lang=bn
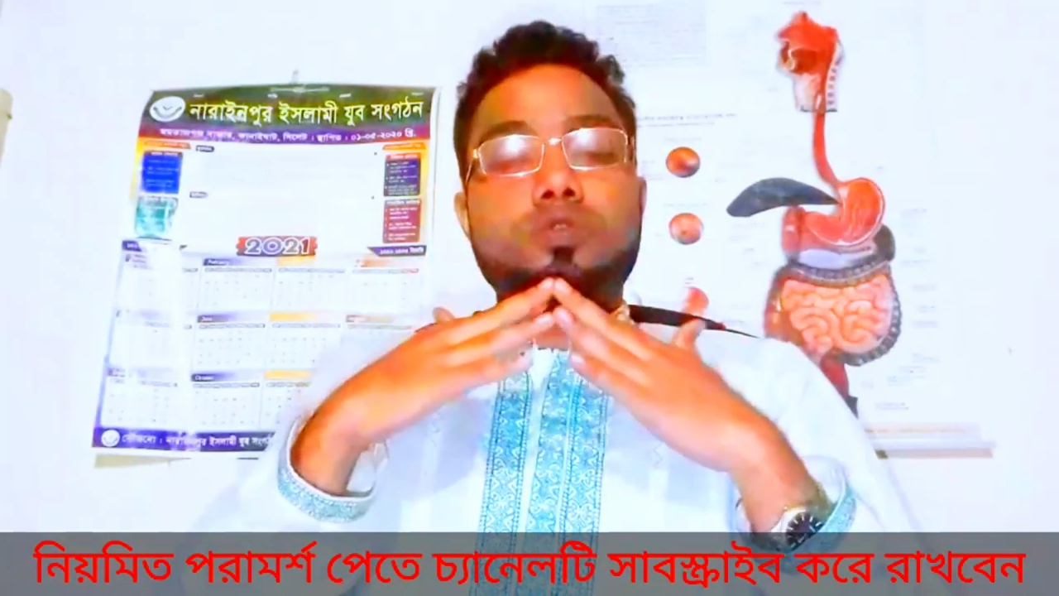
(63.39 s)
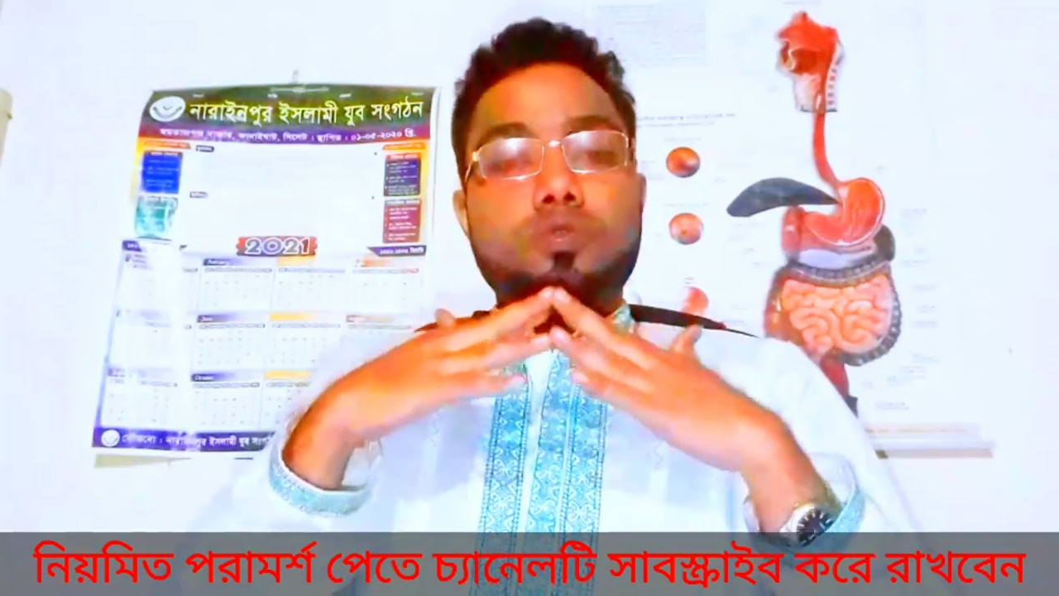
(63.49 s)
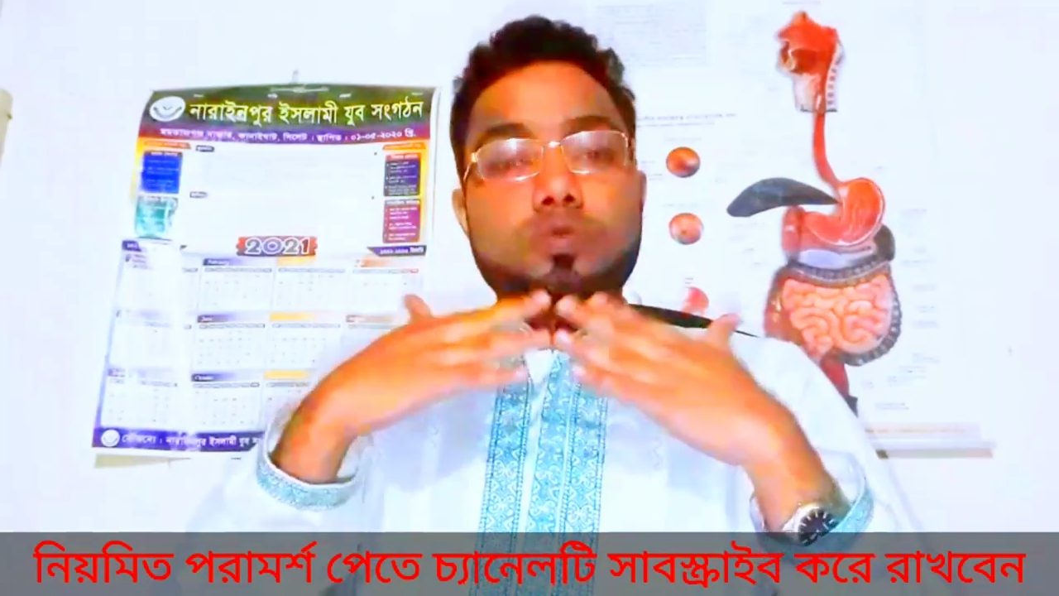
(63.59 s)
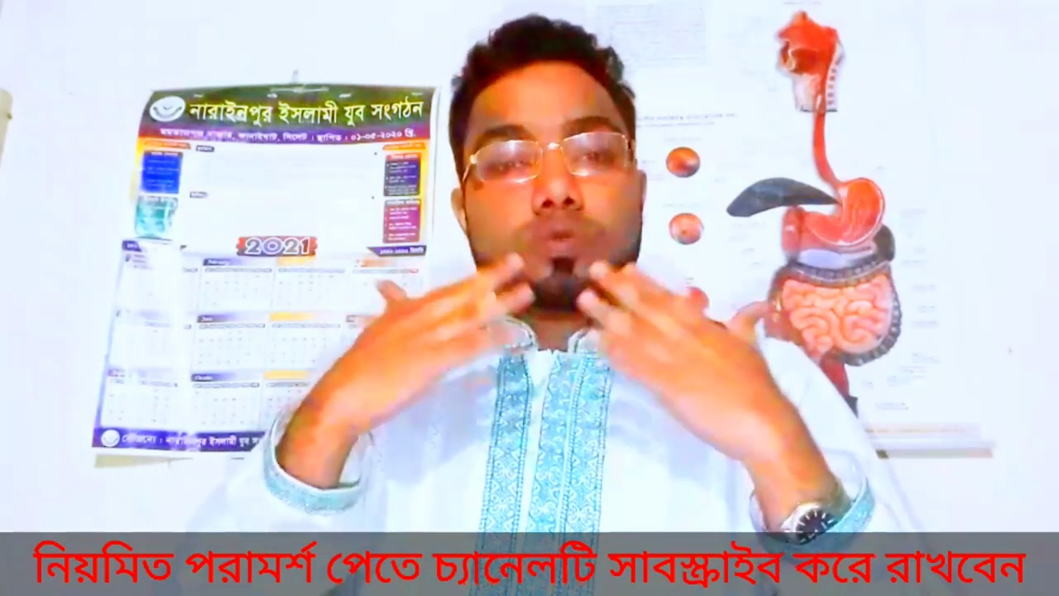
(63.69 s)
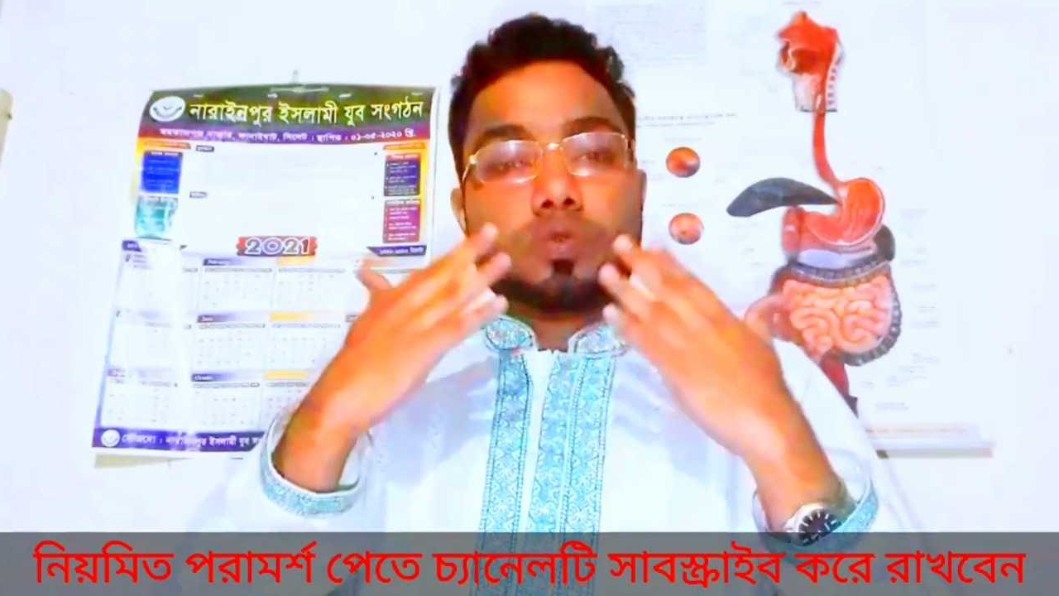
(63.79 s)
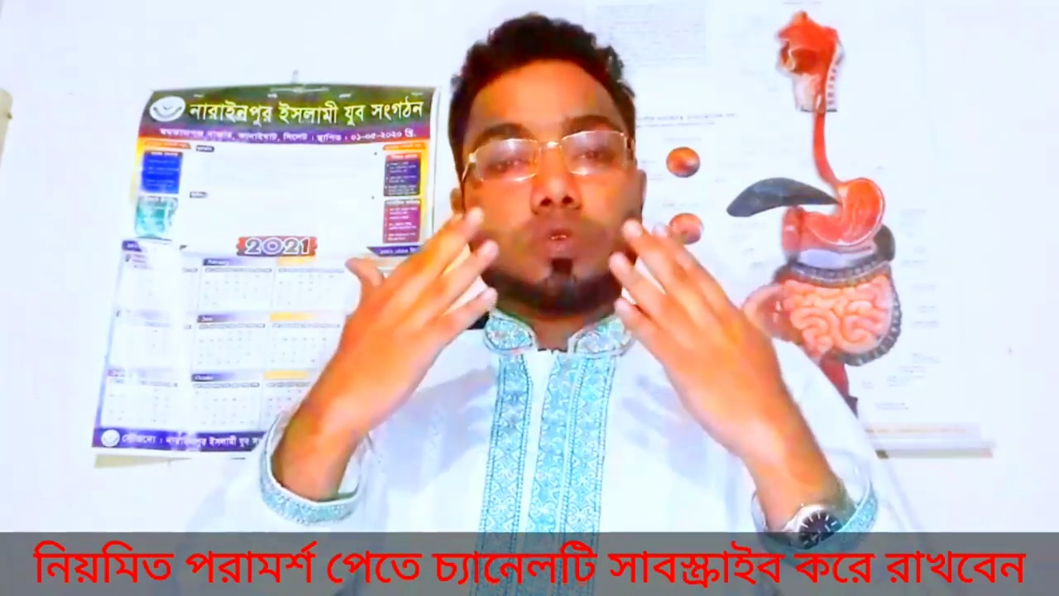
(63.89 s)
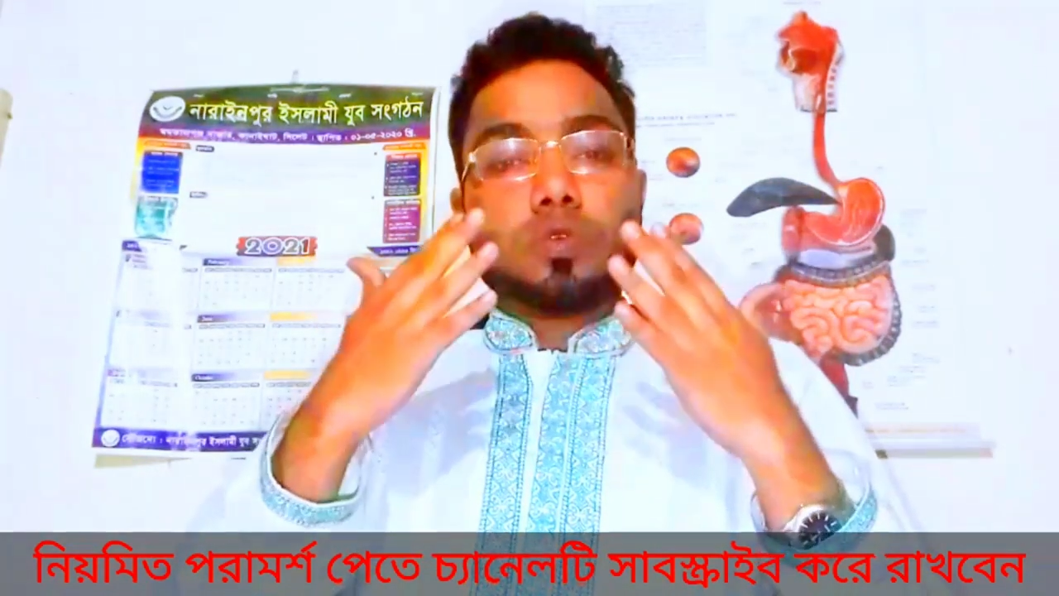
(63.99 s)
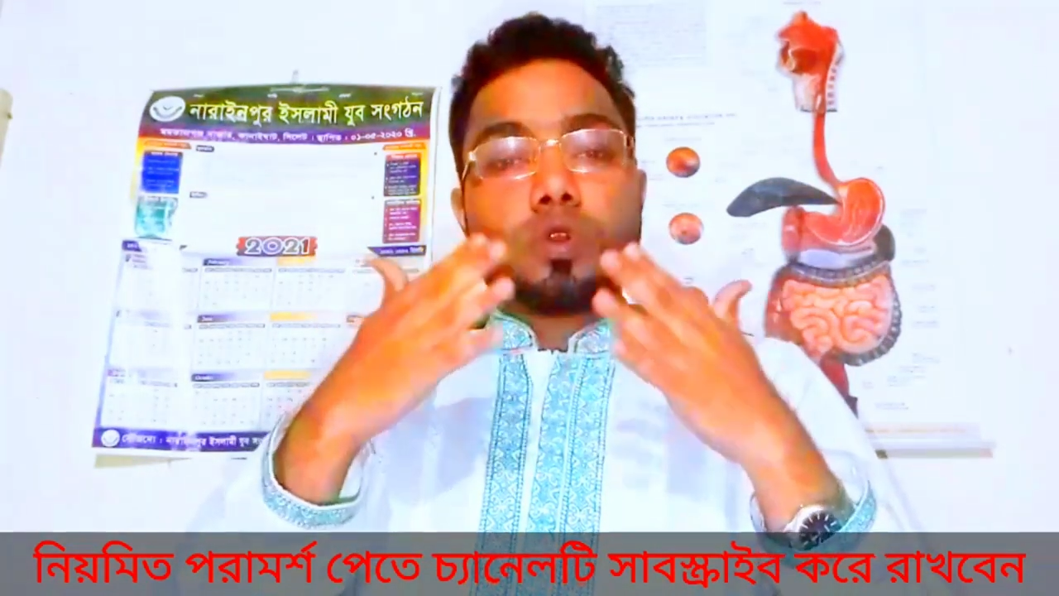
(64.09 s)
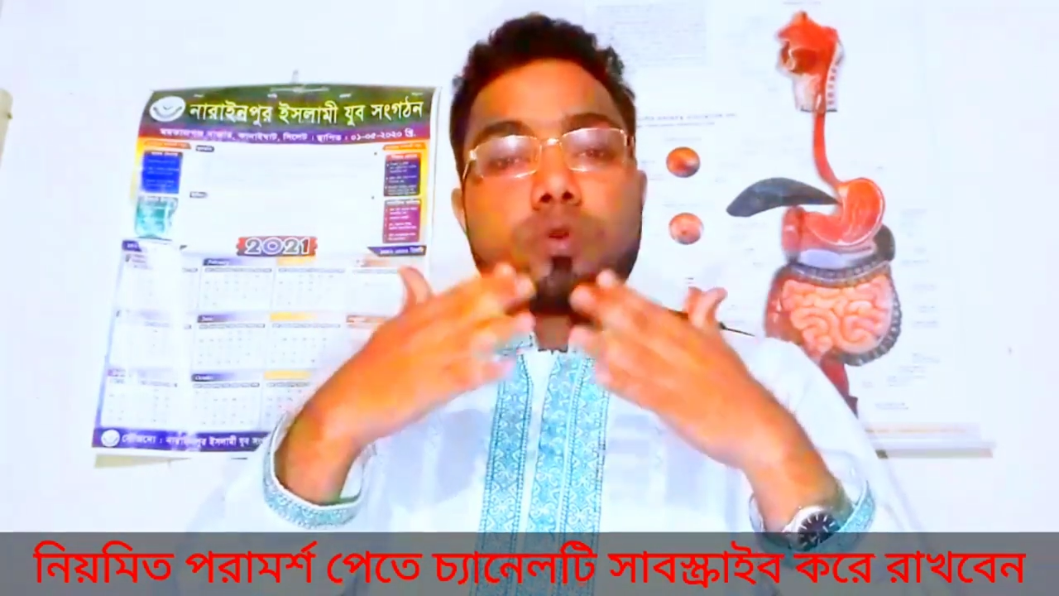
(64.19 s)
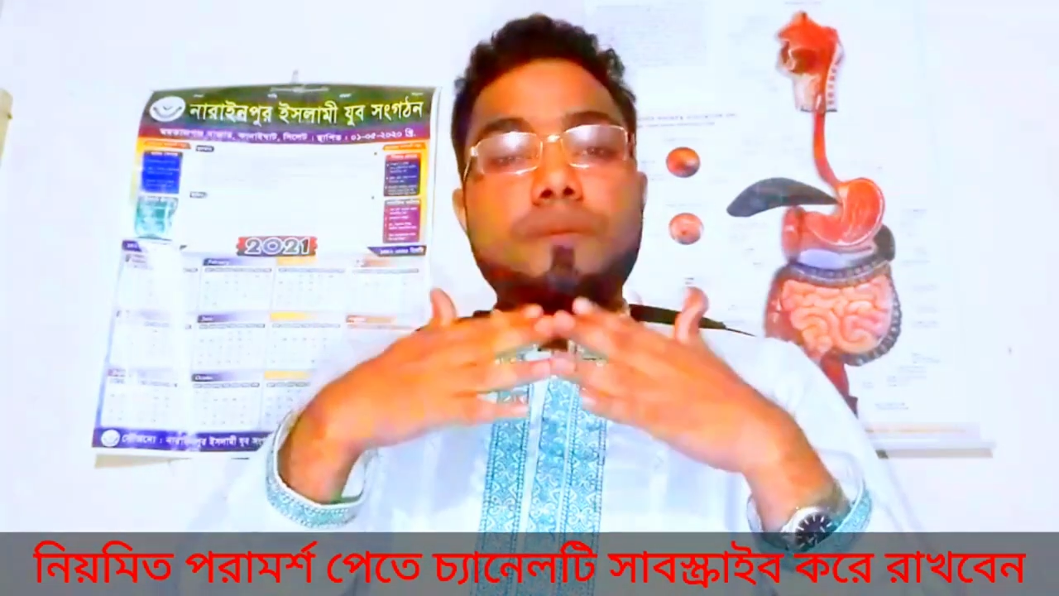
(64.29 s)
ততটুকু
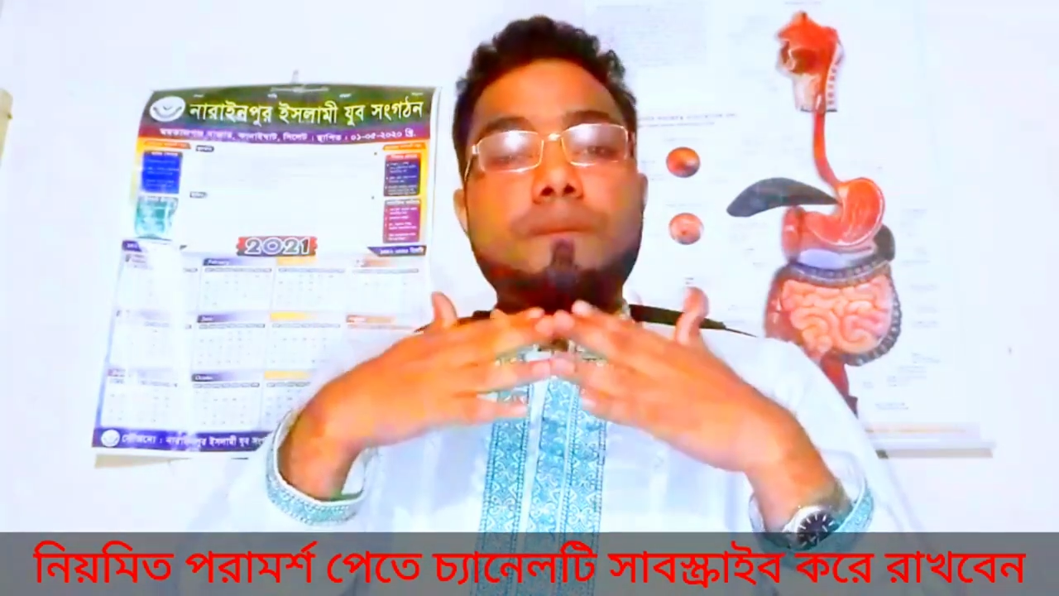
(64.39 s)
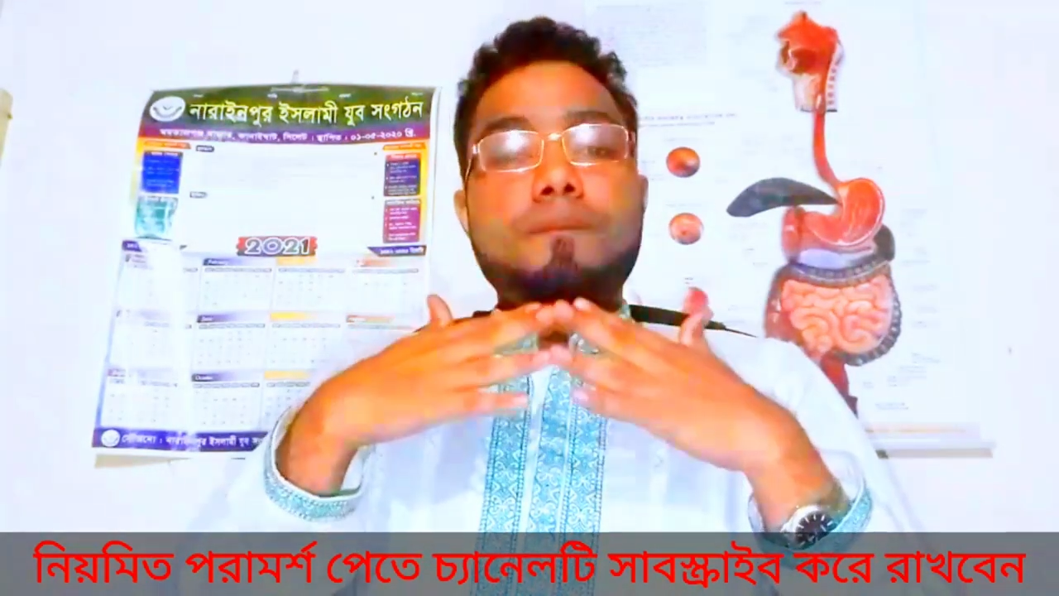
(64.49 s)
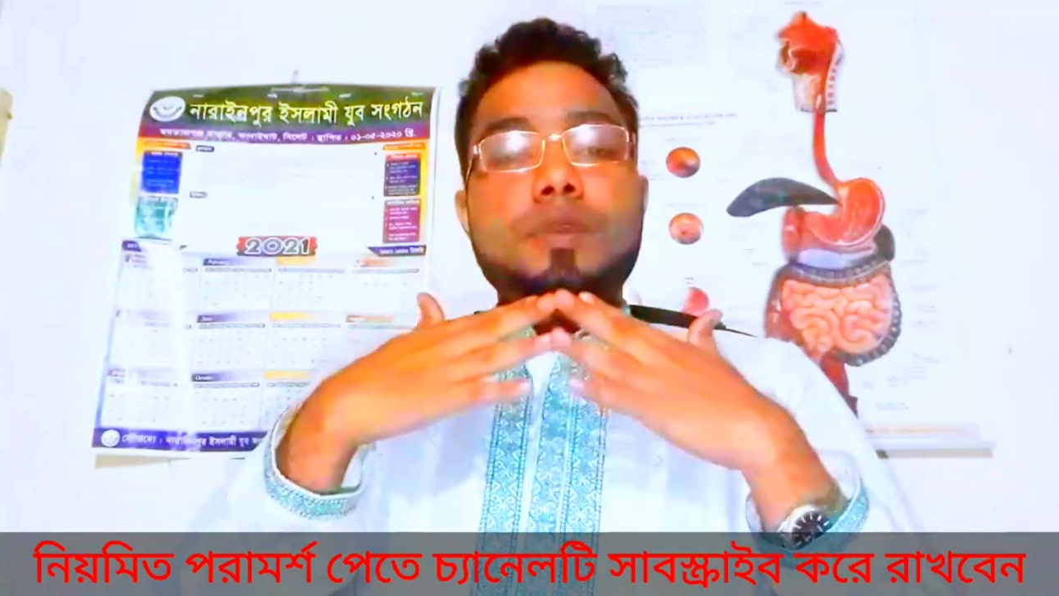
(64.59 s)
গরম